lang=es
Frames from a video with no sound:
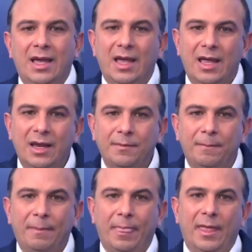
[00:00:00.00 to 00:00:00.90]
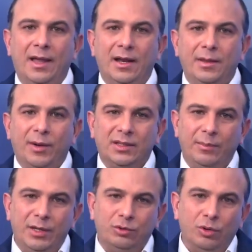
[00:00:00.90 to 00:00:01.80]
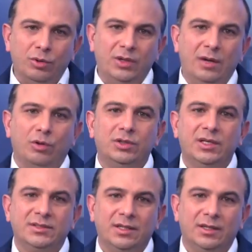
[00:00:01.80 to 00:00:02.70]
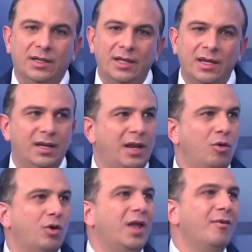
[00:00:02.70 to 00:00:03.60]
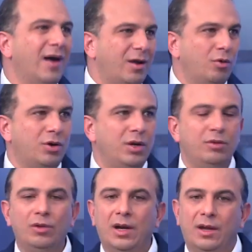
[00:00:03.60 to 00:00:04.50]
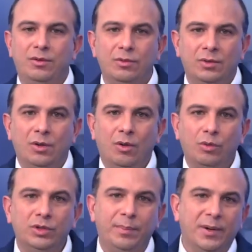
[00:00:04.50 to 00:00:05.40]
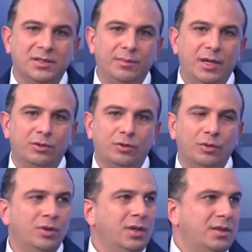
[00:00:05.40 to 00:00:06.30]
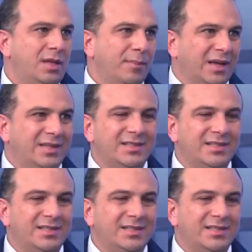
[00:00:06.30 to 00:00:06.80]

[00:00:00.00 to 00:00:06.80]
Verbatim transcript: en, el departamento de Norte de Santander, en lo que va corrido el año, un desplazamiento de más de